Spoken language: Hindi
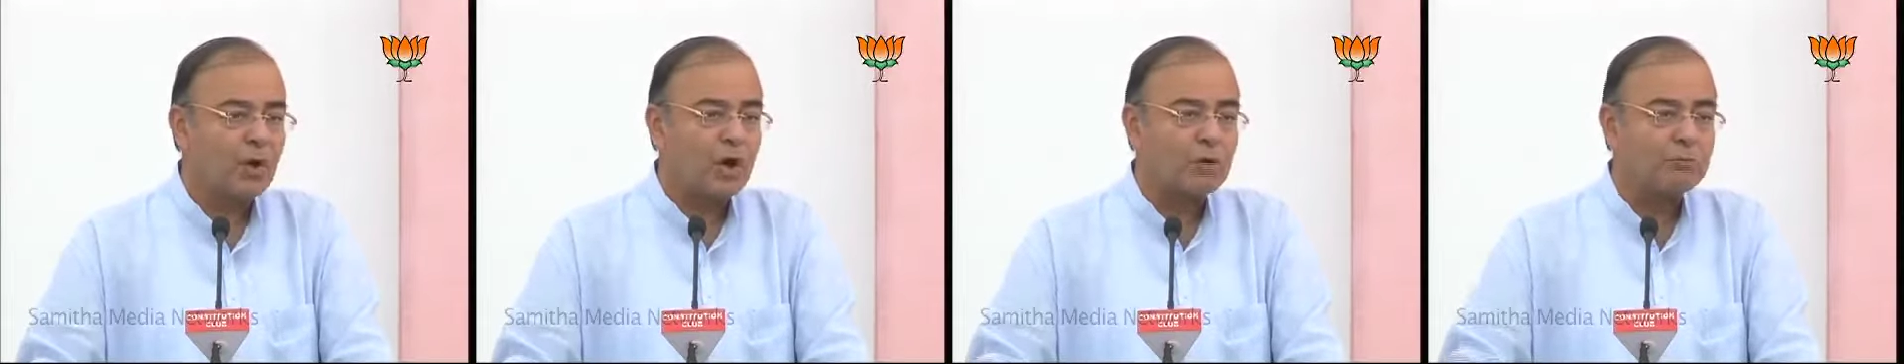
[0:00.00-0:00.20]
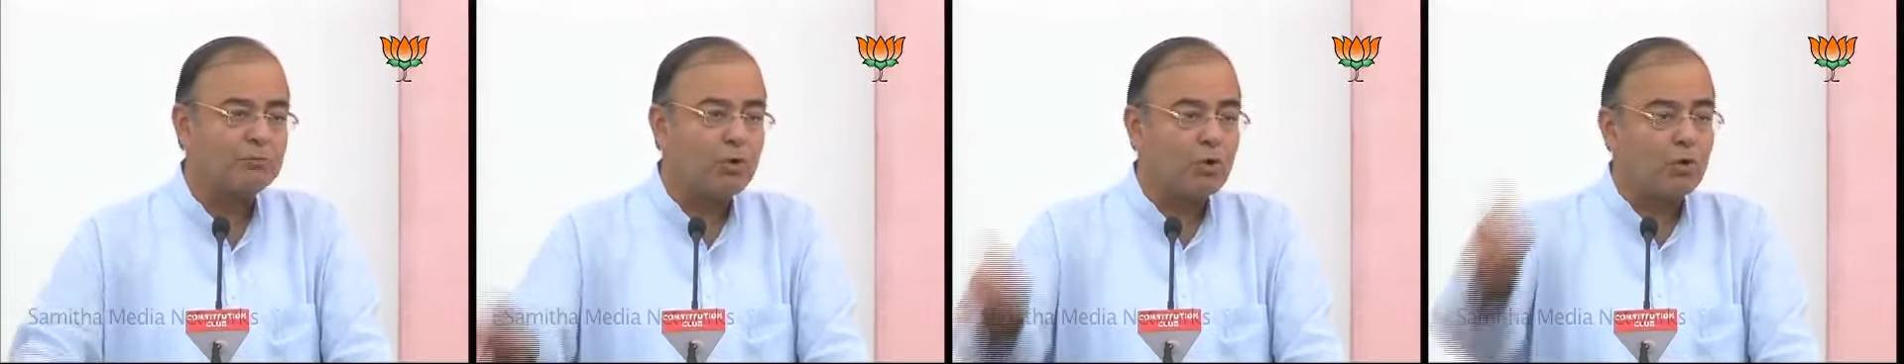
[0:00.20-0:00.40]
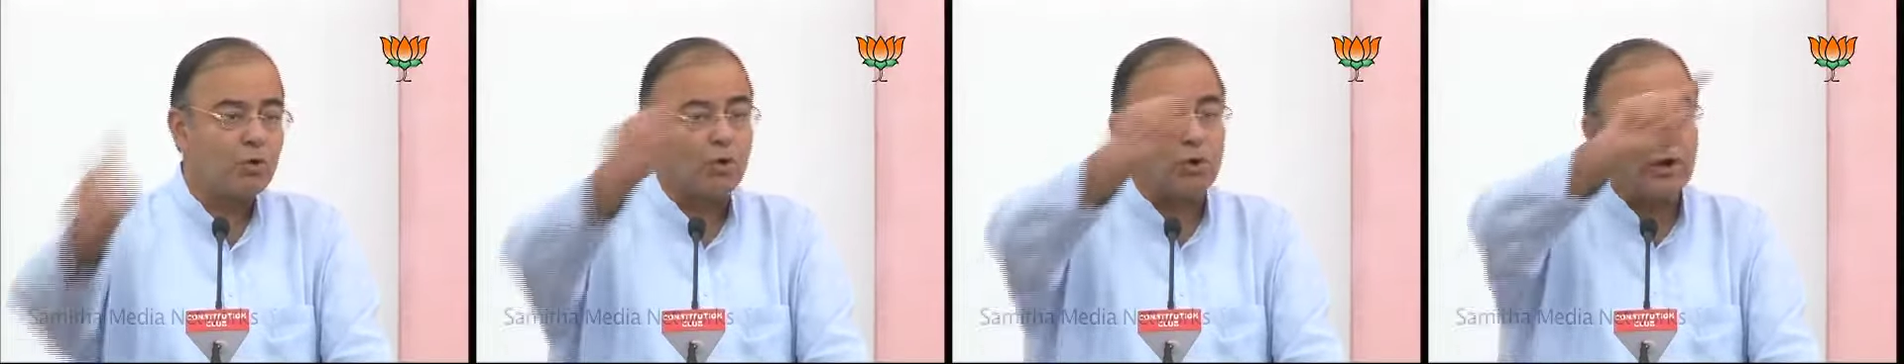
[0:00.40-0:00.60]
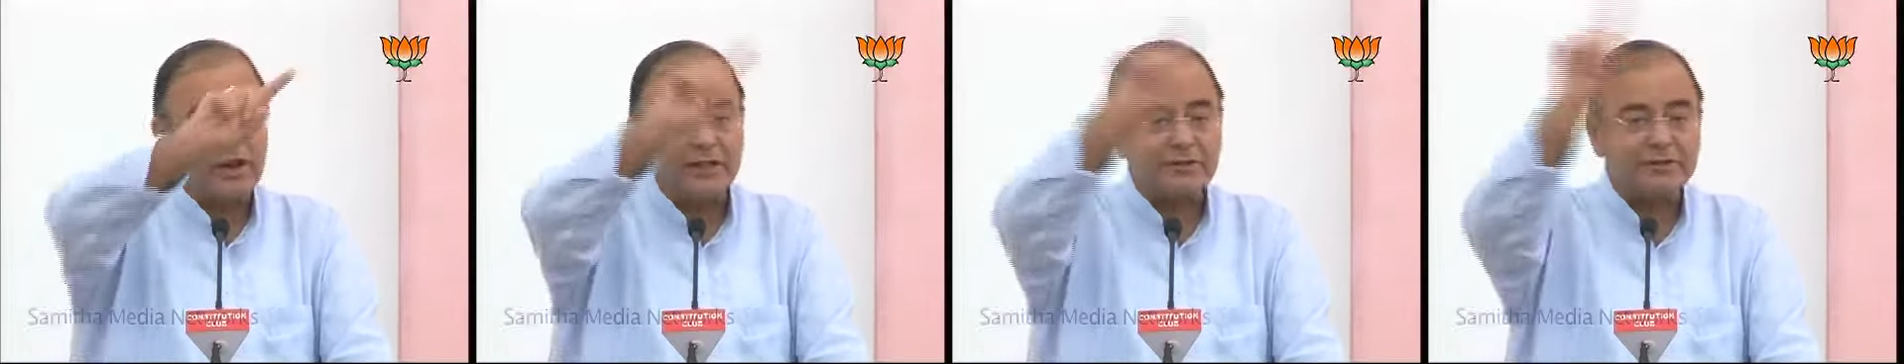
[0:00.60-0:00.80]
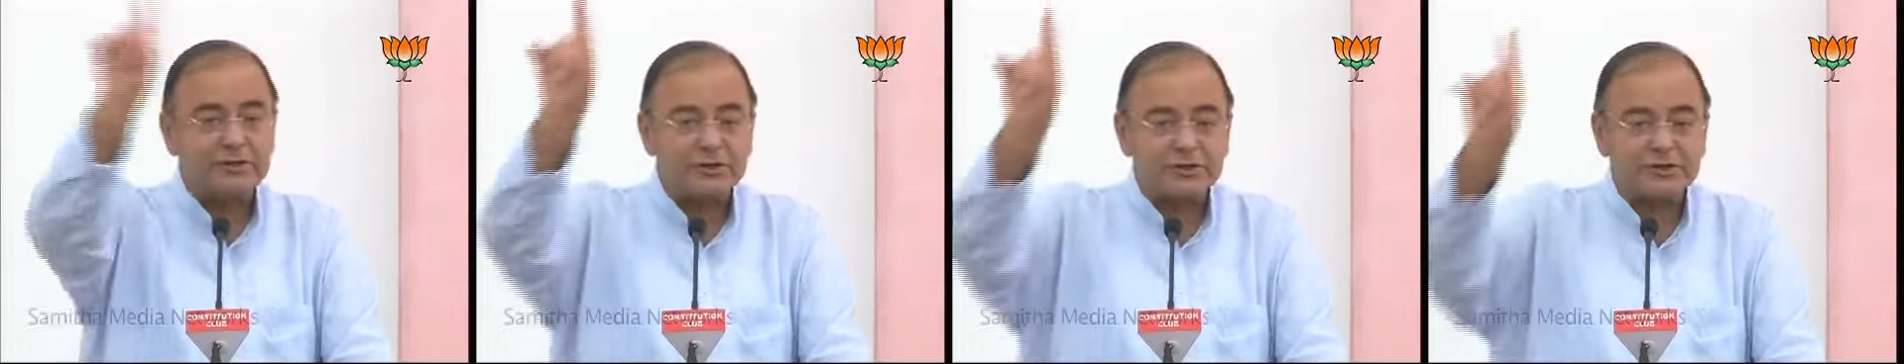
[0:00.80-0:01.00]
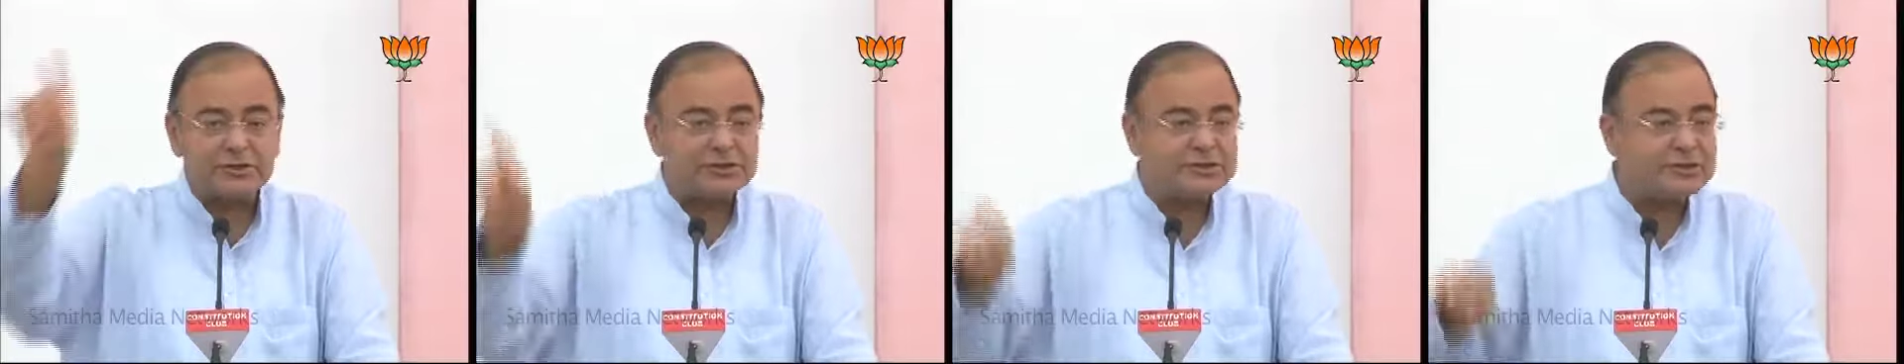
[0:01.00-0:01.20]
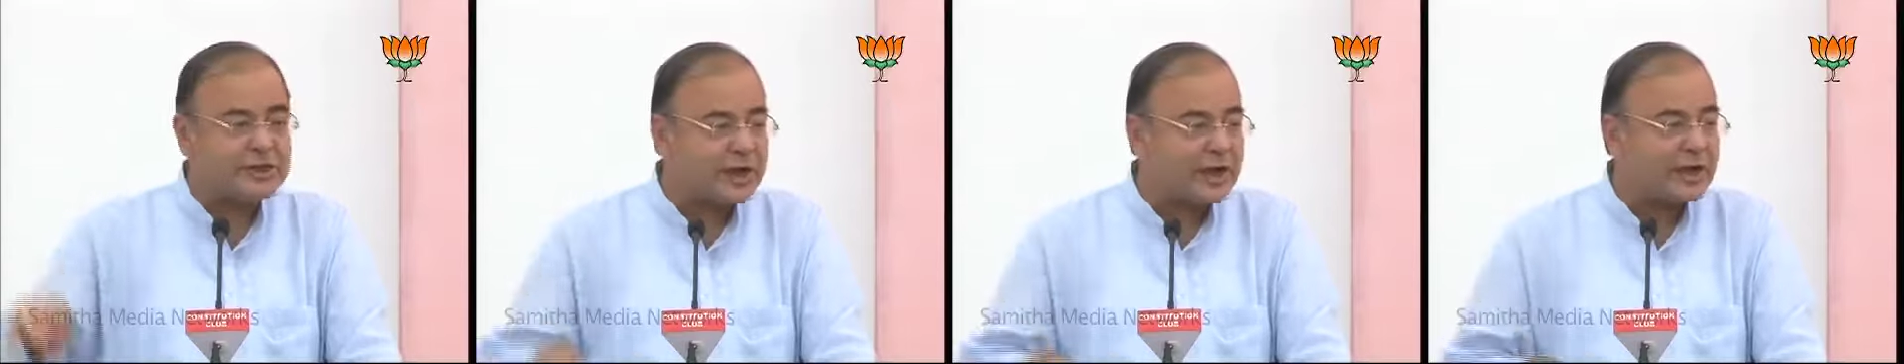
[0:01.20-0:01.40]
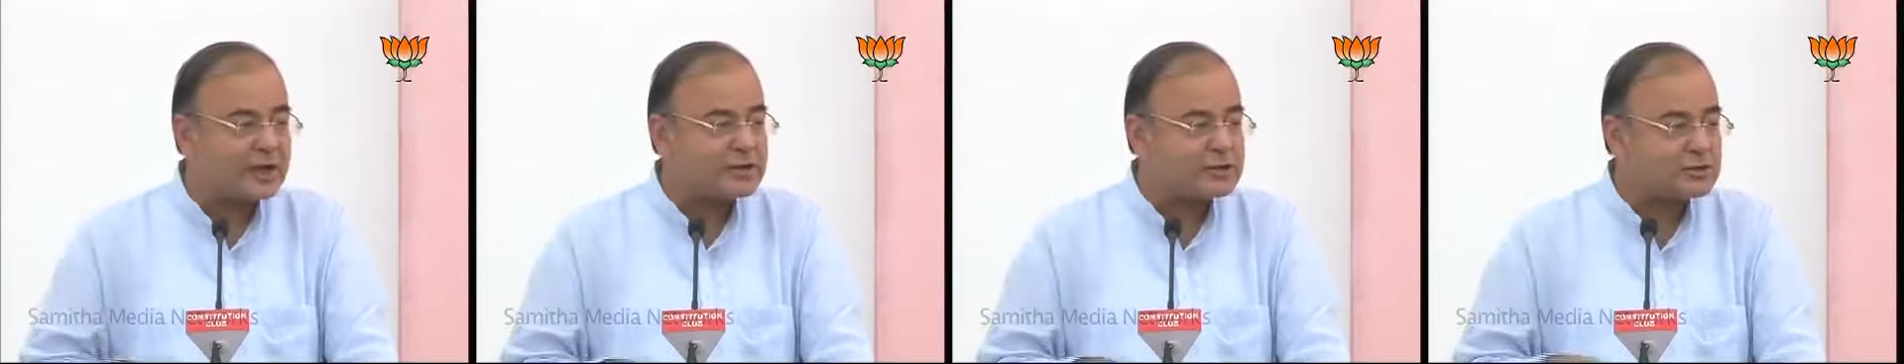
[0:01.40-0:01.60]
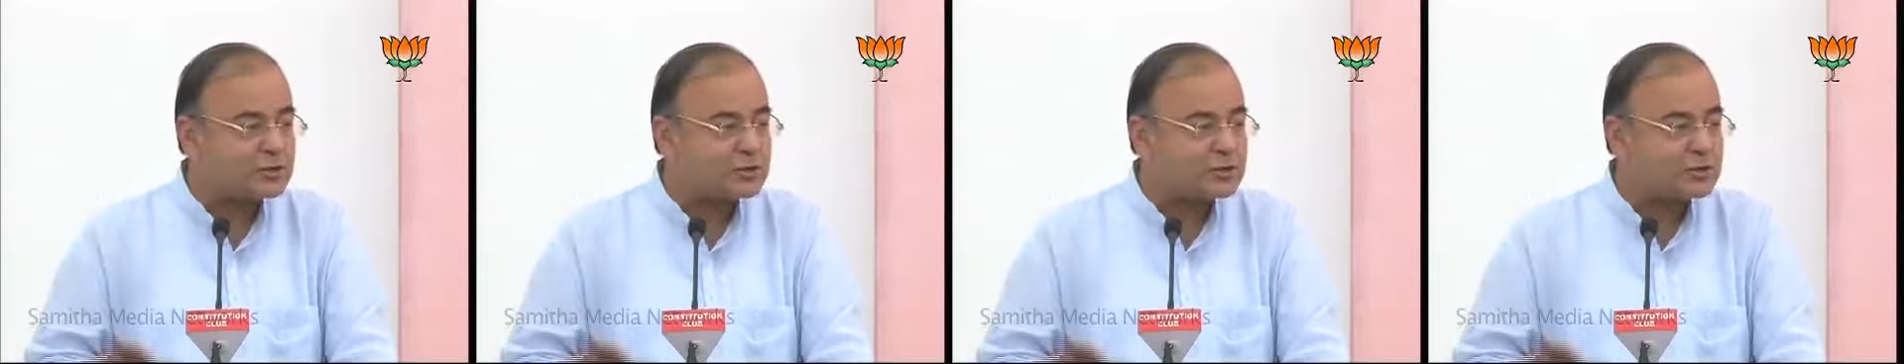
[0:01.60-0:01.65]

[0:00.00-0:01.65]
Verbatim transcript: और भौगोलिक दृष्टि से अगर